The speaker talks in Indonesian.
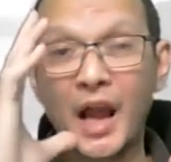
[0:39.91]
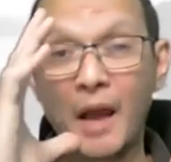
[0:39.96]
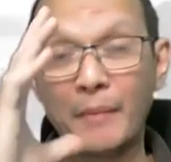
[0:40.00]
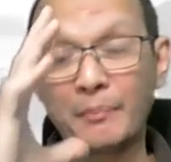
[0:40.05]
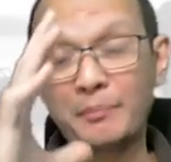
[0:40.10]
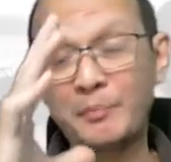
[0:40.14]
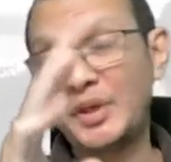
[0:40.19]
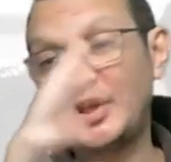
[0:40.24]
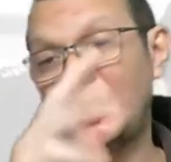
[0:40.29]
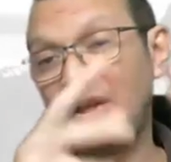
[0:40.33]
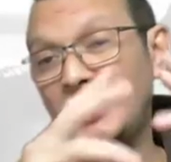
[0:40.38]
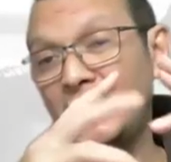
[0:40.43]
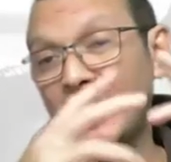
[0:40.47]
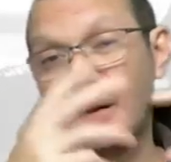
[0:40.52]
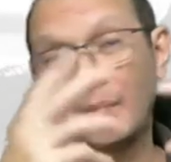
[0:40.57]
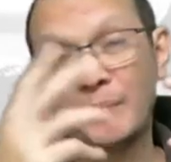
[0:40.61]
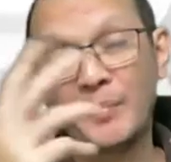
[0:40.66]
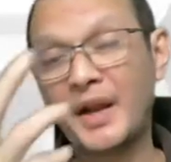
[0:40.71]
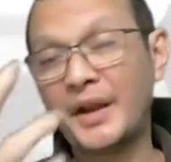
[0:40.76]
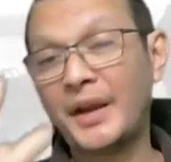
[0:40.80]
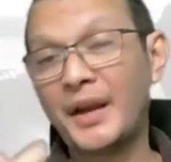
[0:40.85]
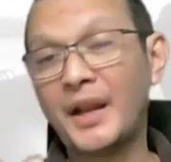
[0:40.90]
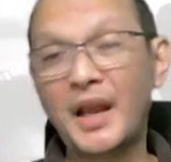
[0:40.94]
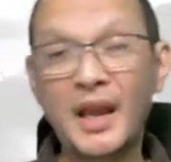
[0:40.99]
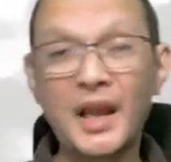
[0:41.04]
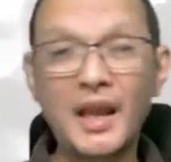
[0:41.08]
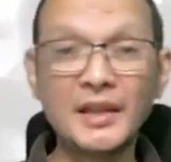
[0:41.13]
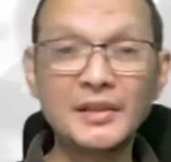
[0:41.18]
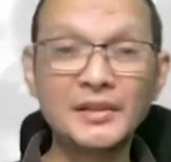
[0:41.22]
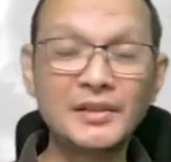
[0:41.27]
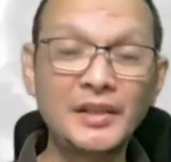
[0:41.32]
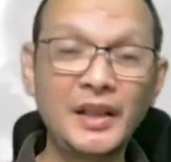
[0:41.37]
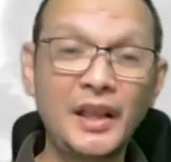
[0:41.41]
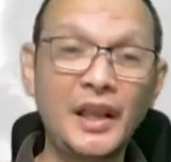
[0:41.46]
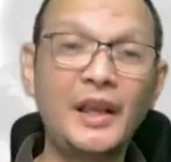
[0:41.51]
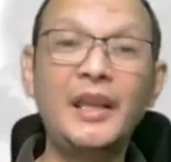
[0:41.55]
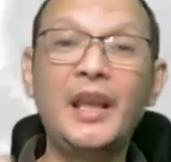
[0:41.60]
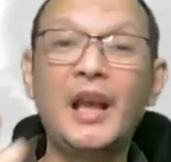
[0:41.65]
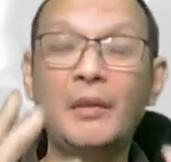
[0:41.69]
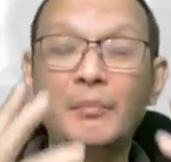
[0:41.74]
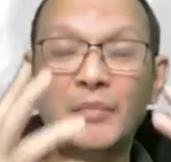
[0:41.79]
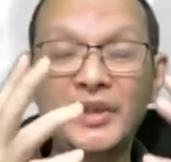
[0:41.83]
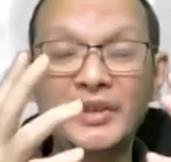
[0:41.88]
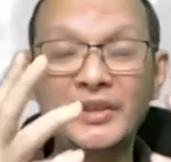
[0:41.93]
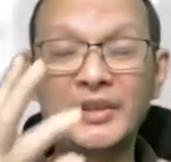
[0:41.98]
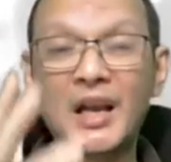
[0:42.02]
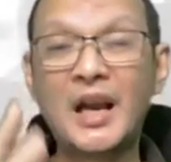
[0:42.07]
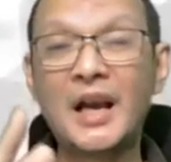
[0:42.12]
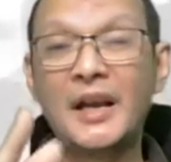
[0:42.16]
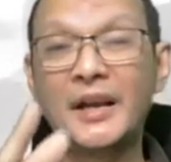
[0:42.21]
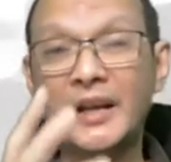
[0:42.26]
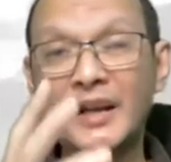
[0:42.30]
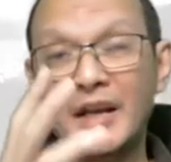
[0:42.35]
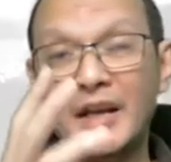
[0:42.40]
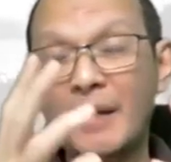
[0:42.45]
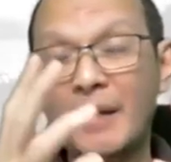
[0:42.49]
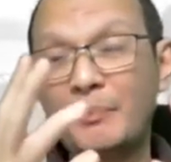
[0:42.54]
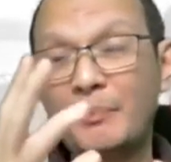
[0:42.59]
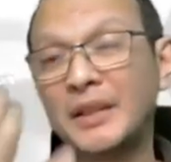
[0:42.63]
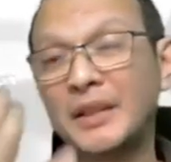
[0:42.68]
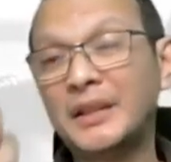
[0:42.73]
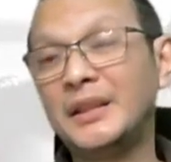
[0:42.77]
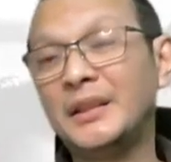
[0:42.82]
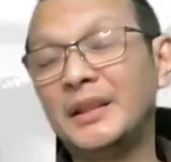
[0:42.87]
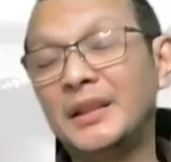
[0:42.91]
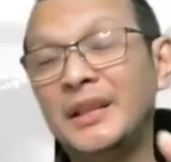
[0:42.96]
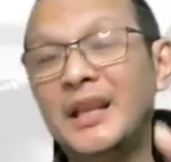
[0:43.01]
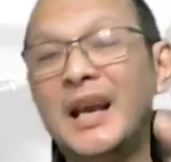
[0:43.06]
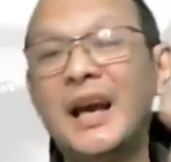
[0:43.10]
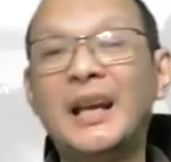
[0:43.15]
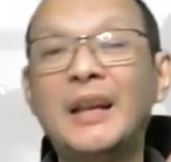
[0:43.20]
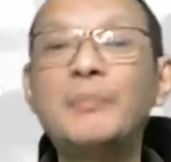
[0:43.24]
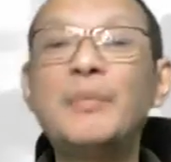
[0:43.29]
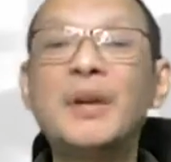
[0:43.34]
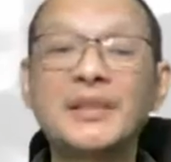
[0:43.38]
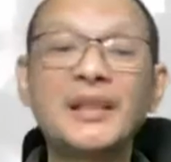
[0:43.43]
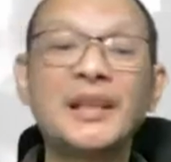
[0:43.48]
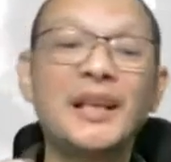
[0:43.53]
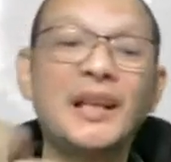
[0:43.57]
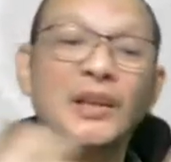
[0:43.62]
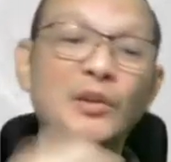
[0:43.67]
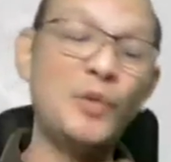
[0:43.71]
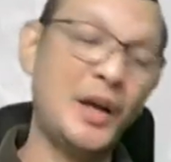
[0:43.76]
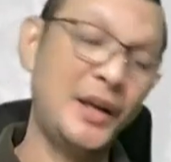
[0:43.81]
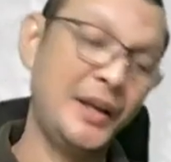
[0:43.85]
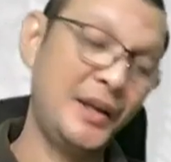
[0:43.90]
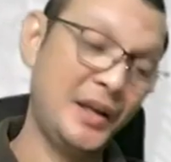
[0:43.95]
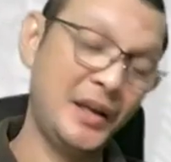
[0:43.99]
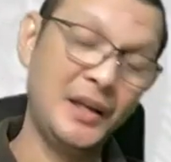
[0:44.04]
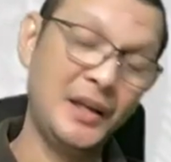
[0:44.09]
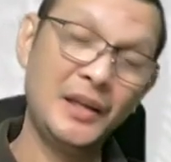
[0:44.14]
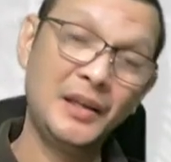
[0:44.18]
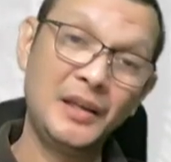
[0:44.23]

api yang panas ya yang bisa Anda dapat dari masa lalu Anda.